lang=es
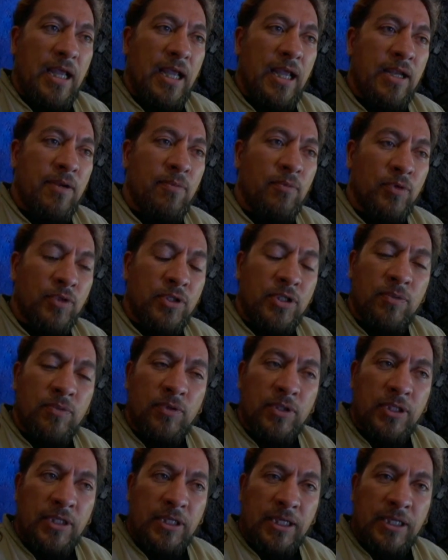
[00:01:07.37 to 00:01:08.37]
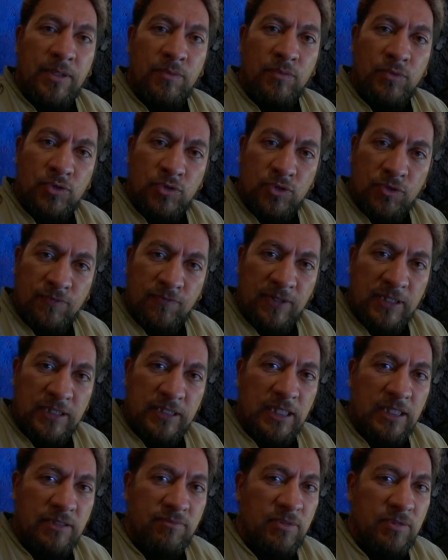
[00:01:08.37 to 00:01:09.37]
el motivo de que muchos
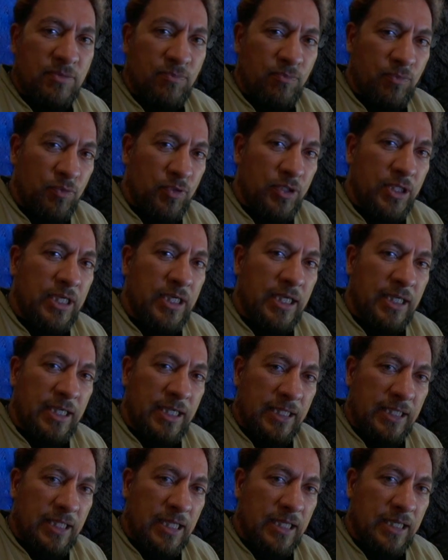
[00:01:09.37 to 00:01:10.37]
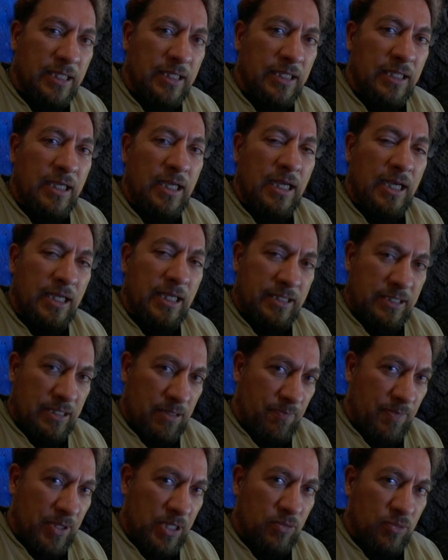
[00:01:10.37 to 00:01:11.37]
fantasmas pudieran quedar
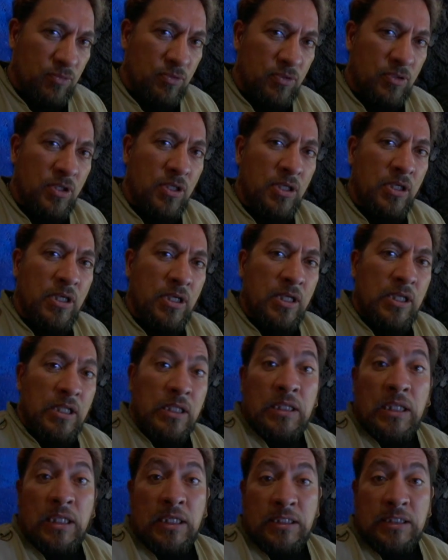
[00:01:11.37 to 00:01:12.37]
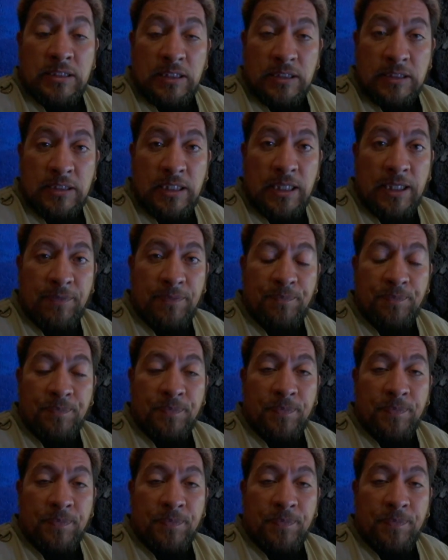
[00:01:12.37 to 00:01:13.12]
atrapados. Tan es así